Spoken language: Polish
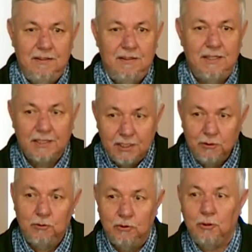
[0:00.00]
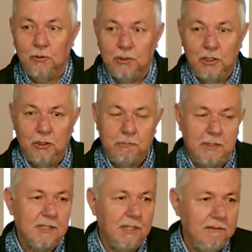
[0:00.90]
dla tych, do których on
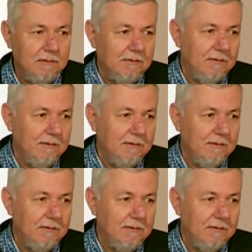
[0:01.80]
pisał?